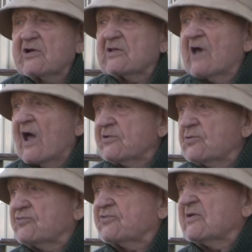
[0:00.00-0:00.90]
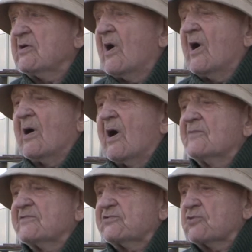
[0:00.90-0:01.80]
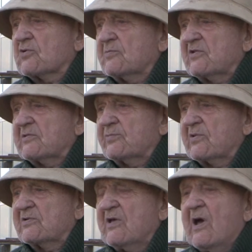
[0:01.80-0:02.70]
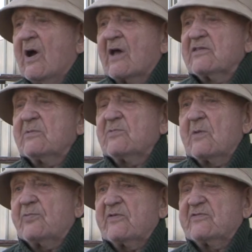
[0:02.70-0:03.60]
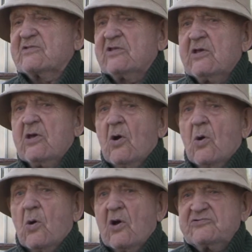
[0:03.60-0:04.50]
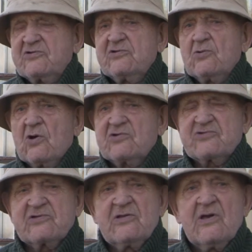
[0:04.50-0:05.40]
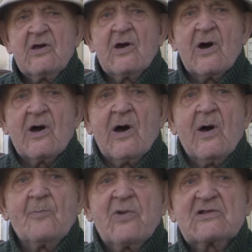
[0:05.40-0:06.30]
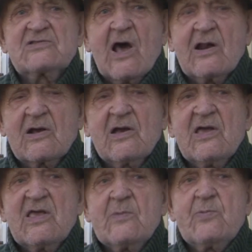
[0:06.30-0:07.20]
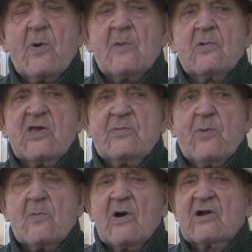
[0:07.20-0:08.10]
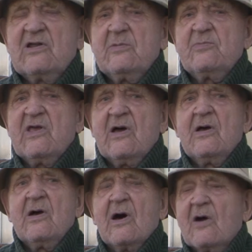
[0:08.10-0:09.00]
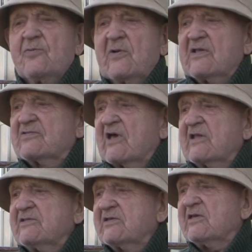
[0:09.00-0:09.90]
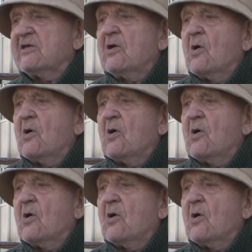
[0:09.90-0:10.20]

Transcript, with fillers: кланяются, авантюром этим. Они мне привезли очень-очень ага, подарок и, пом и помогли мне а, в полисаднике